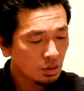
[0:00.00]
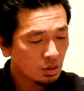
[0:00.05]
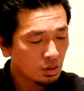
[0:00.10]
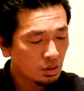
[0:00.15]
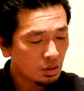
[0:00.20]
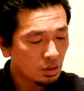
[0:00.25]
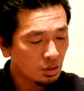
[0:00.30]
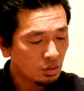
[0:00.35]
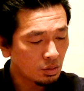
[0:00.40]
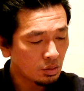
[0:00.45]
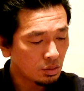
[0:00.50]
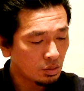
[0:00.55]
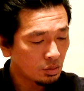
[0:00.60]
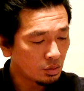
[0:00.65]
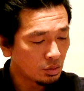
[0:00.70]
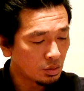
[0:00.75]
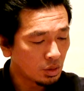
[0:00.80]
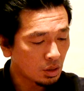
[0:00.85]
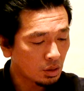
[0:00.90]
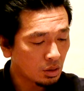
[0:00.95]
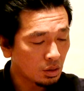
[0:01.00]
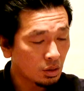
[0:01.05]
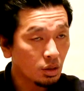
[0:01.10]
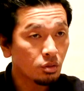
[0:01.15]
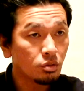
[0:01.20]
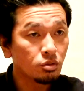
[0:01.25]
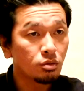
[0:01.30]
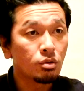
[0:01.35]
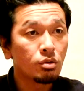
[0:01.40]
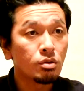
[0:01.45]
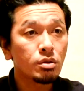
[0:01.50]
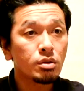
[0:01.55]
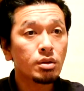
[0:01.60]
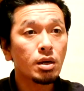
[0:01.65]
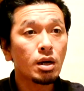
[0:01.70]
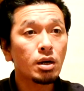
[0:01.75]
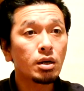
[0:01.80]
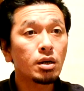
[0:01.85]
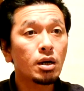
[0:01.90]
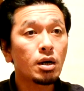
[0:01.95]
ていうふうになっててこの
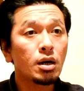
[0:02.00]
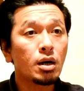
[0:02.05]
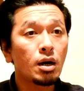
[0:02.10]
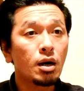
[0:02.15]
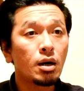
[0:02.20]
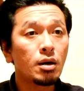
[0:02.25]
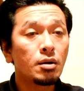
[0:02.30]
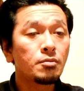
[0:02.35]
差が、